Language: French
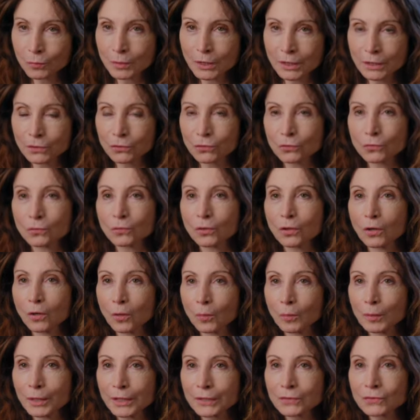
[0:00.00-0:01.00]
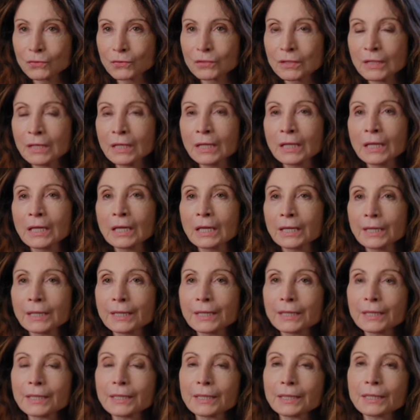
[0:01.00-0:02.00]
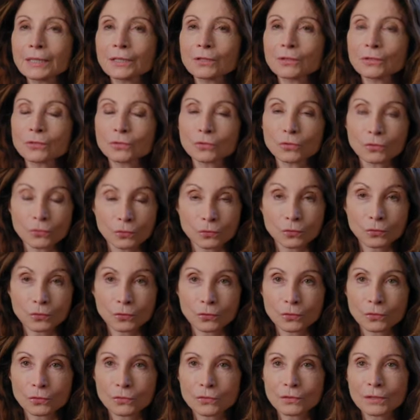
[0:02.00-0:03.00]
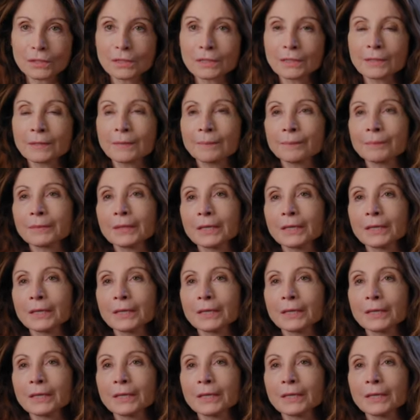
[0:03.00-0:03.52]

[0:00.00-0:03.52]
mais qui sont en baisse, et d'un autre côté,